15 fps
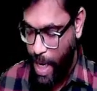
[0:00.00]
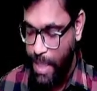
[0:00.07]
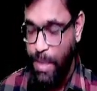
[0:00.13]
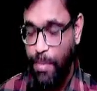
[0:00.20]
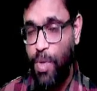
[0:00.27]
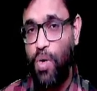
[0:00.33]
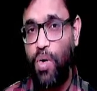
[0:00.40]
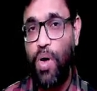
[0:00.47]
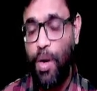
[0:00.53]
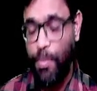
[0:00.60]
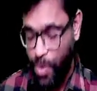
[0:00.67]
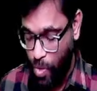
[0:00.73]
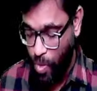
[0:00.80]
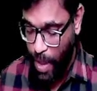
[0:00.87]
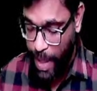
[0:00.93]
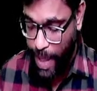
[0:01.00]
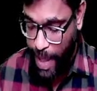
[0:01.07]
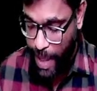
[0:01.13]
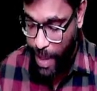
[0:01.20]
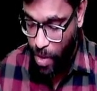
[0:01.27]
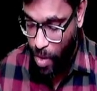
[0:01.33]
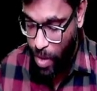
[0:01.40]
आज हम लोग कॉम्प्ट्रोलर
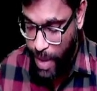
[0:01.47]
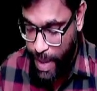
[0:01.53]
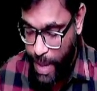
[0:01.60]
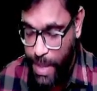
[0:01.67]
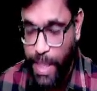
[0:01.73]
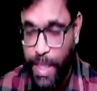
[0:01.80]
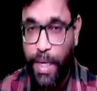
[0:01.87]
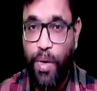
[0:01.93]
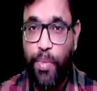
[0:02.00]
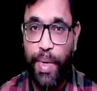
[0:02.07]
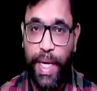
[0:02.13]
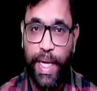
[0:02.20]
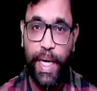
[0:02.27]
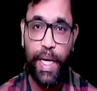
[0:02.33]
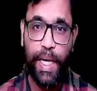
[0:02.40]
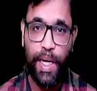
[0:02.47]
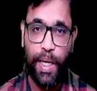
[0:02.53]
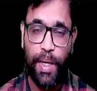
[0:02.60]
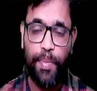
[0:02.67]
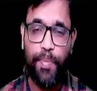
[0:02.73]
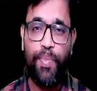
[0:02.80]
एंड ऑडिटर जनरल ऑफ इंडिया करेंगे